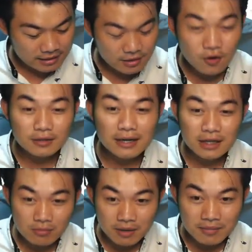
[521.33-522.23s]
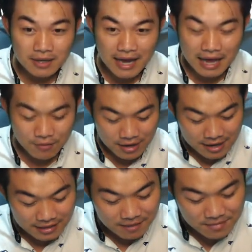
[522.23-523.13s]
นอกนั้นก็ไม่มีแล้ว
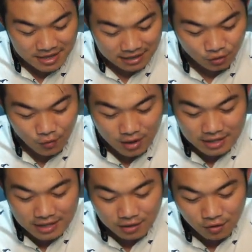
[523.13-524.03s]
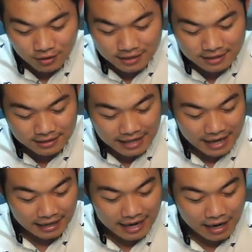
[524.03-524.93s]
แต่มีอีกตัวหนึ่งก็คือแตก
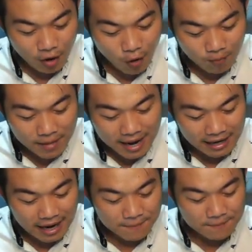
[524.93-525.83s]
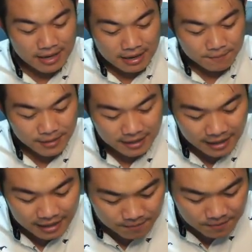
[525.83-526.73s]
แรงออกมาครับ เป็น
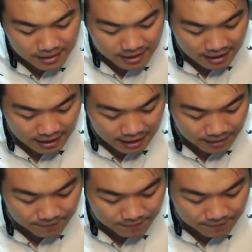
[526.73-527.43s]
nb ครับ